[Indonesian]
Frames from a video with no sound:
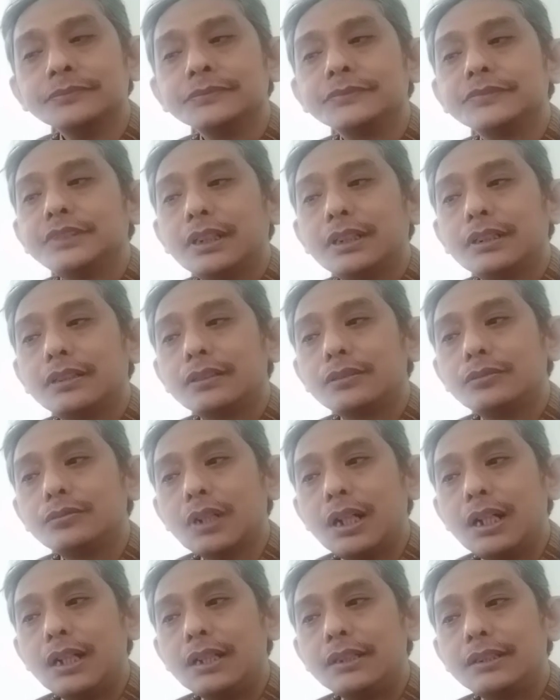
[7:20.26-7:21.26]
Yang
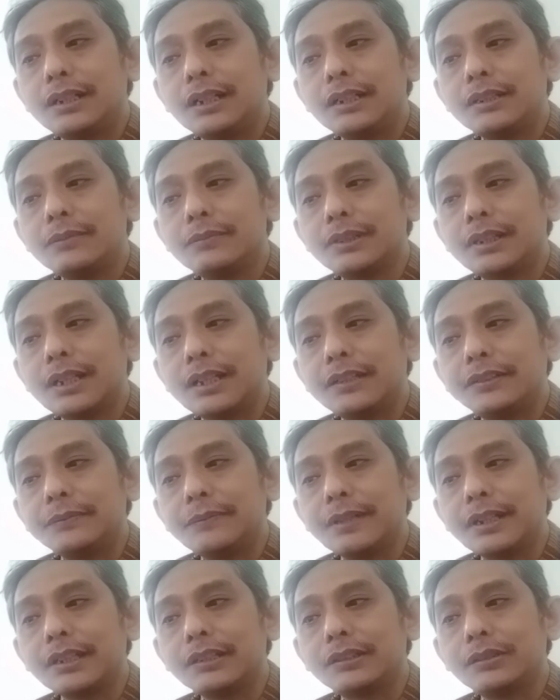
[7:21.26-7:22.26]
kedua, dengan demikian
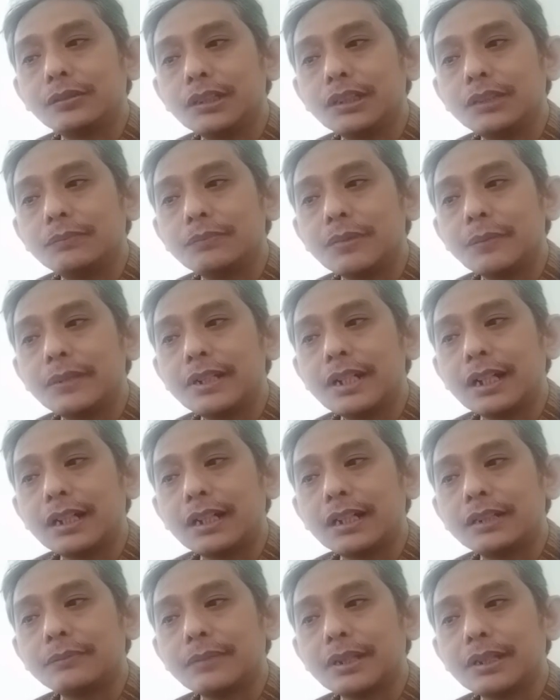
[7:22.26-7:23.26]
semakin sulit
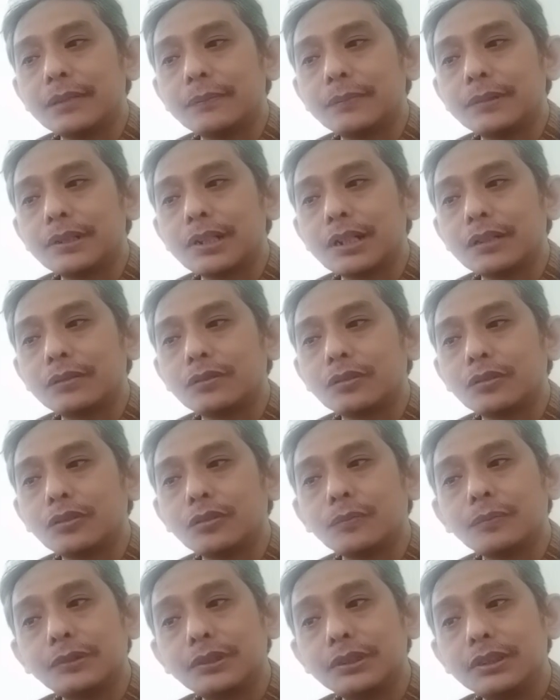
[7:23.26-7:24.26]
membedakan mana perilaku
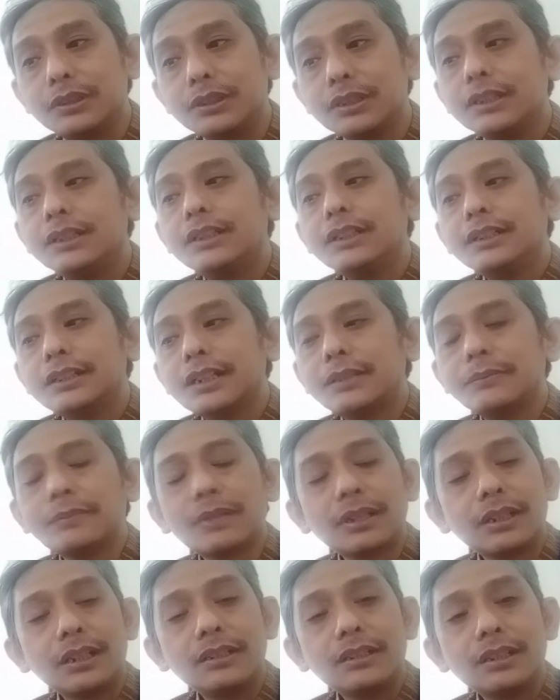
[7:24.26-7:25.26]
korupsi dan
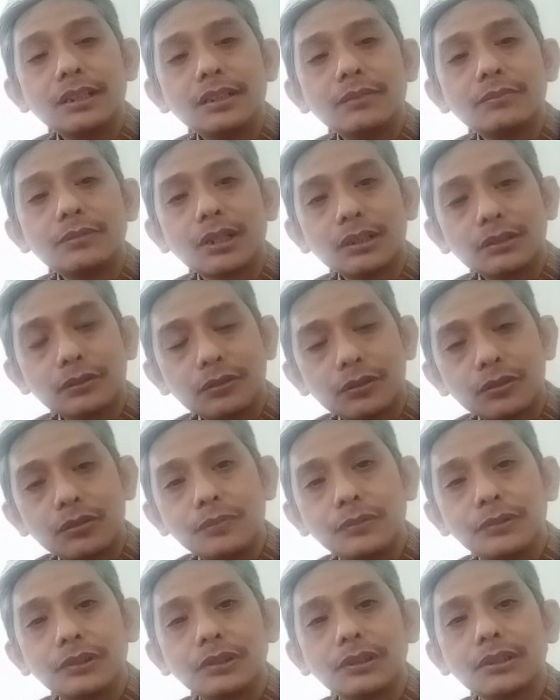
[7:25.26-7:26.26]
mana yang bukan
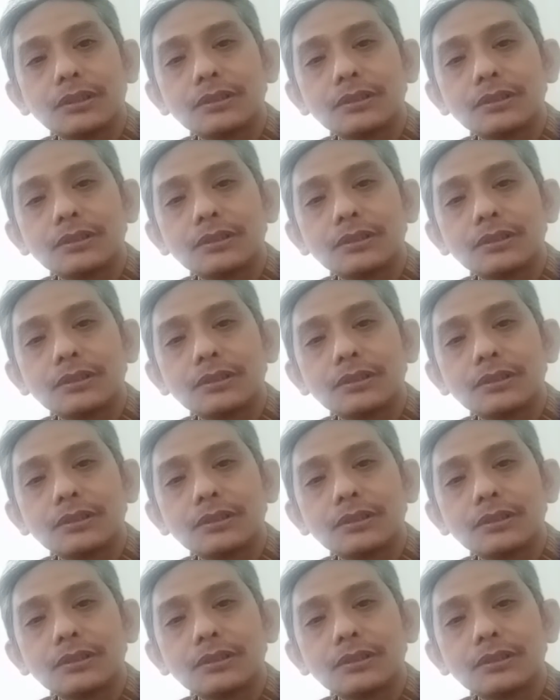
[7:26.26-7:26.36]
korupsi.